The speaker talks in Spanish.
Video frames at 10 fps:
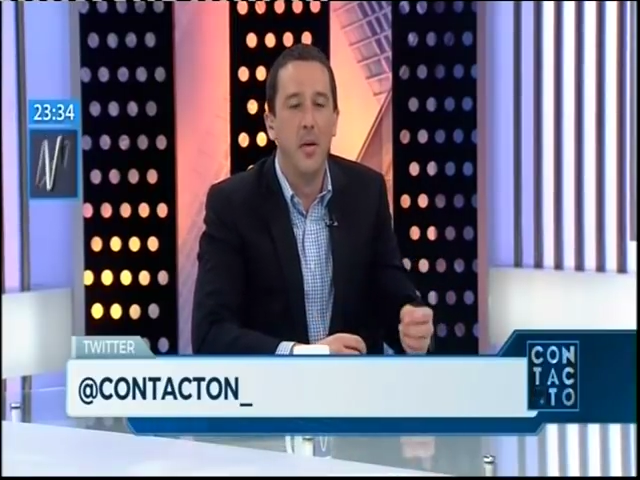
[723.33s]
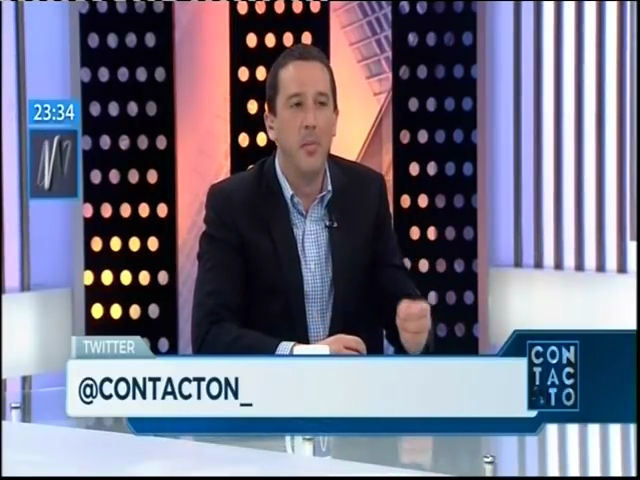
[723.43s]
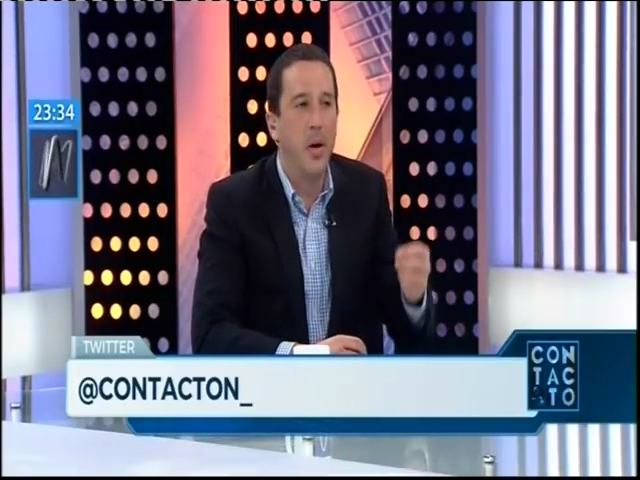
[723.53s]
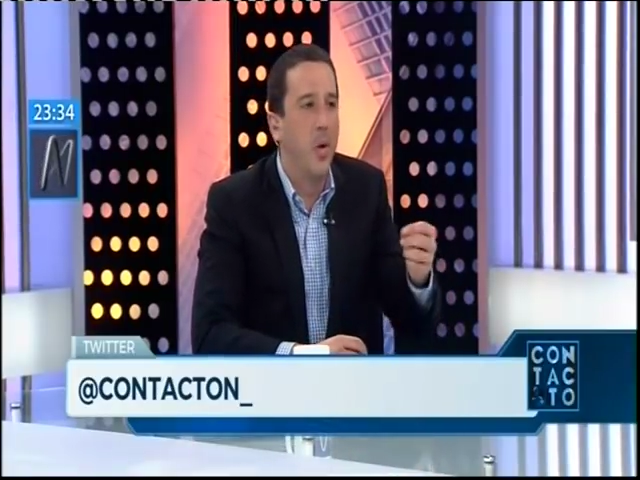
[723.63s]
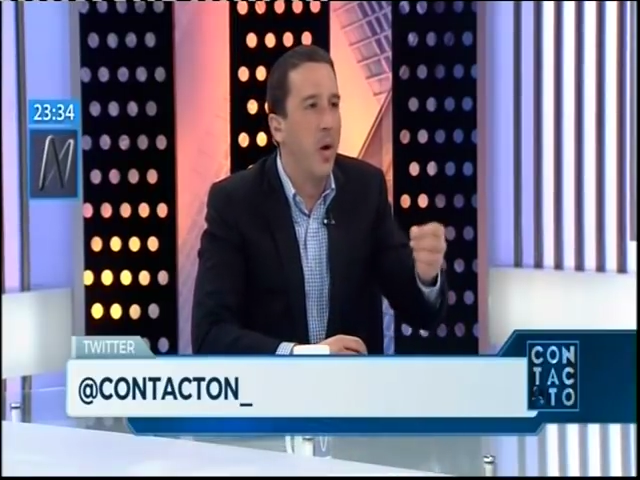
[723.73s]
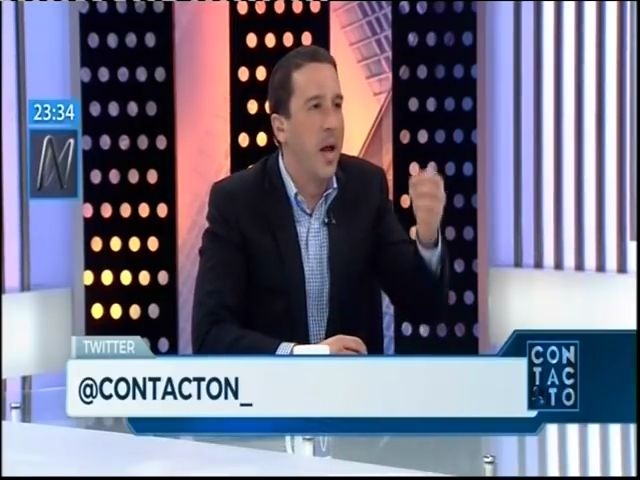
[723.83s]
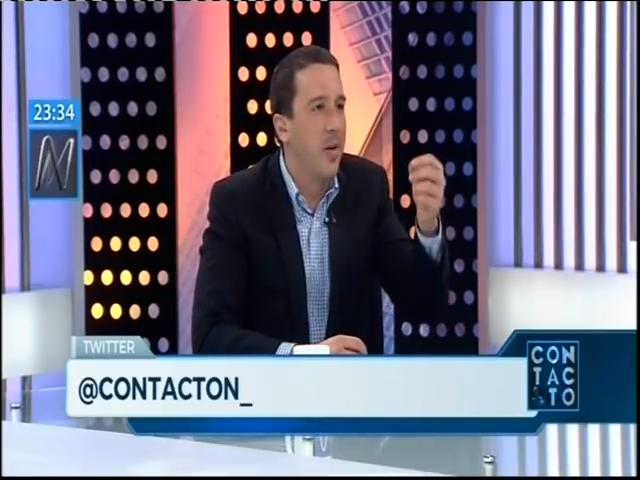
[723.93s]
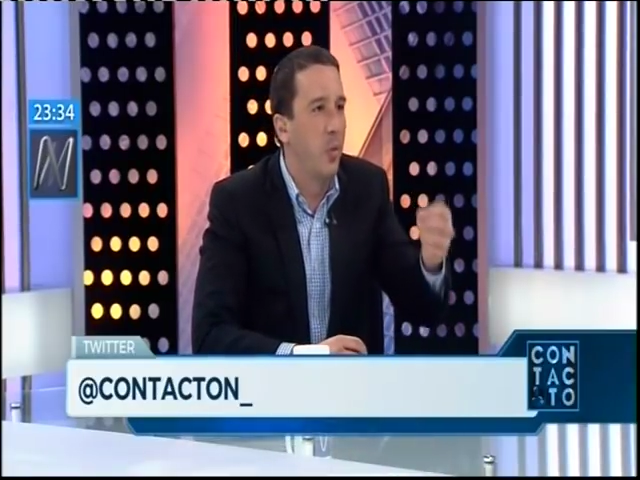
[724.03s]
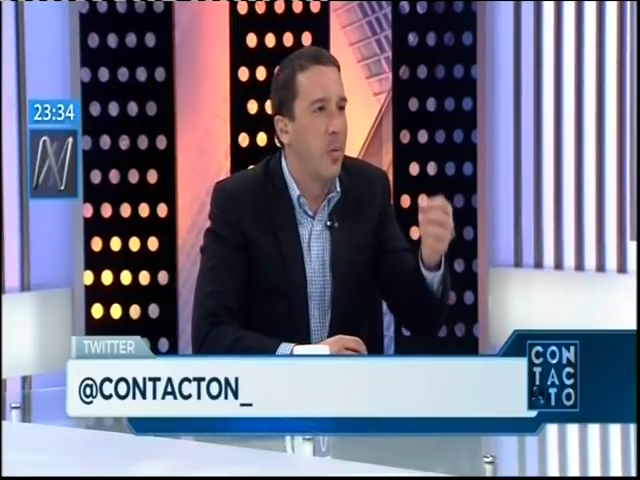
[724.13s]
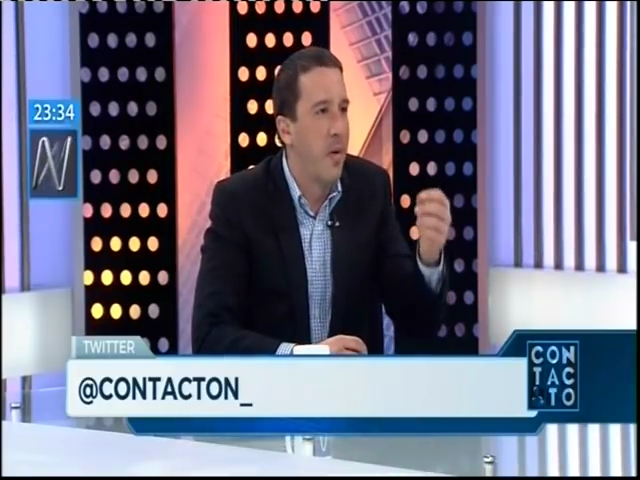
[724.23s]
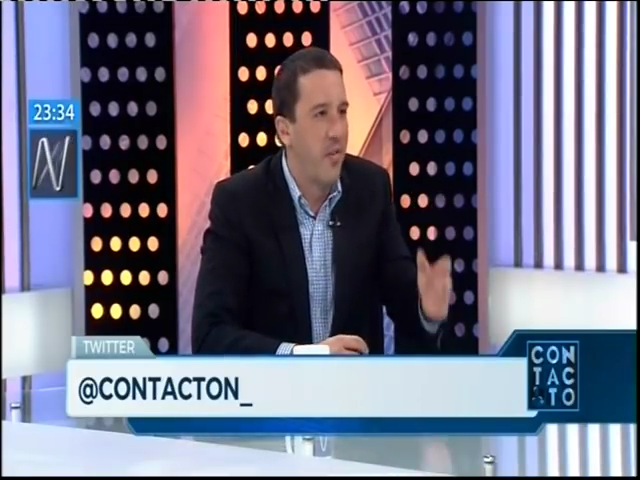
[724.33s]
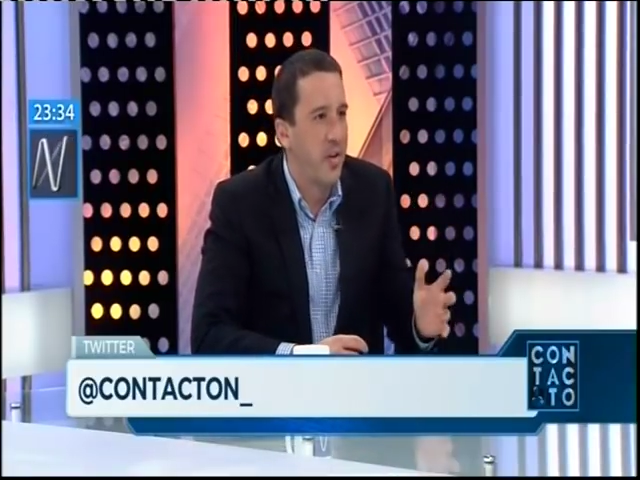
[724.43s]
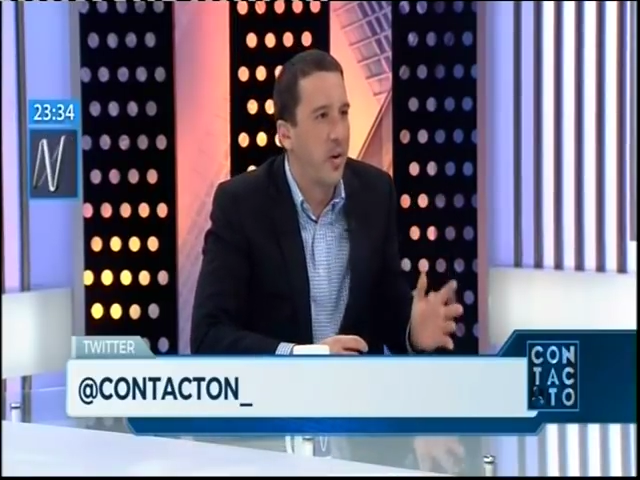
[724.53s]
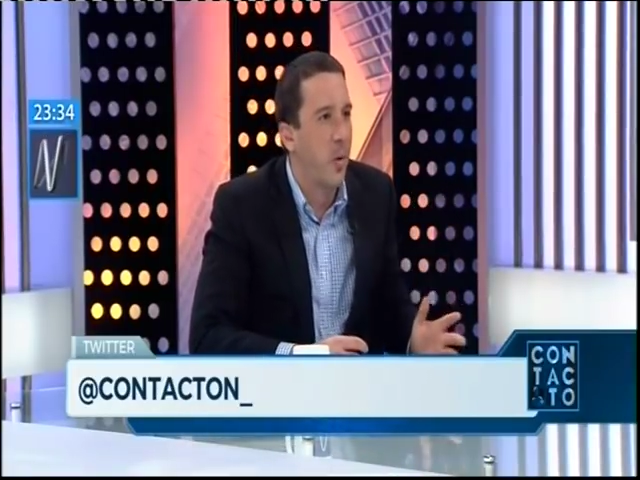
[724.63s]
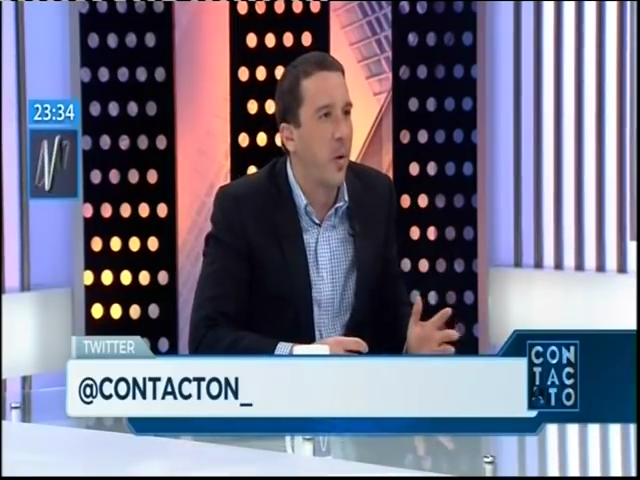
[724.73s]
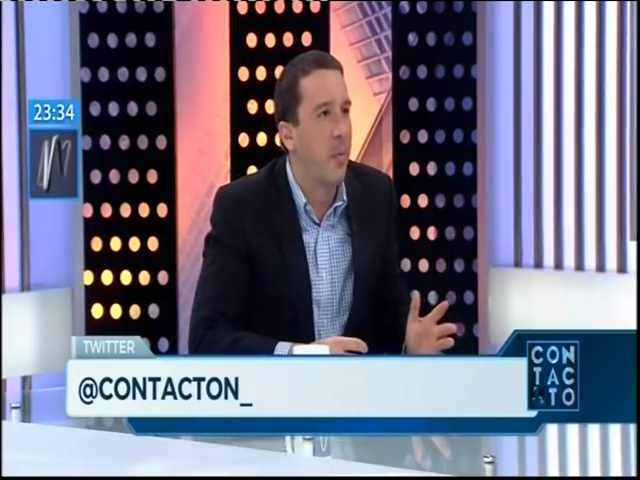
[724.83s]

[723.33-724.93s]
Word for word: me dijo, esto es más fácil de lo que